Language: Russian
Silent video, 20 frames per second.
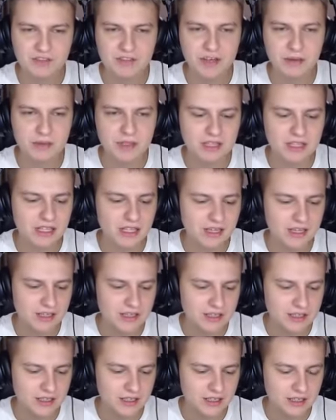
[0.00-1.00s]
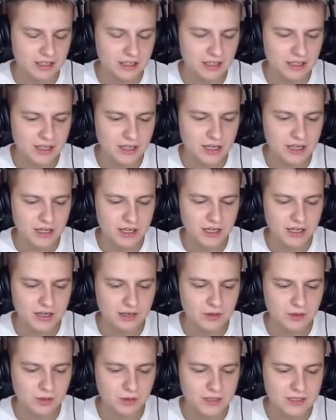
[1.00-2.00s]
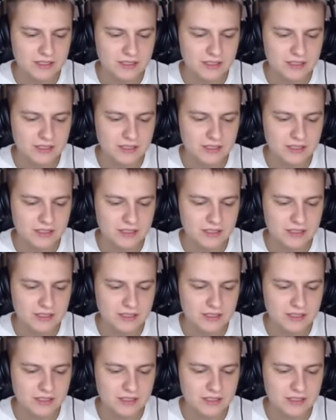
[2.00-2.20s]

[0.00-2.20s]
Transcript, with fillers: комментариях, э, какая у вас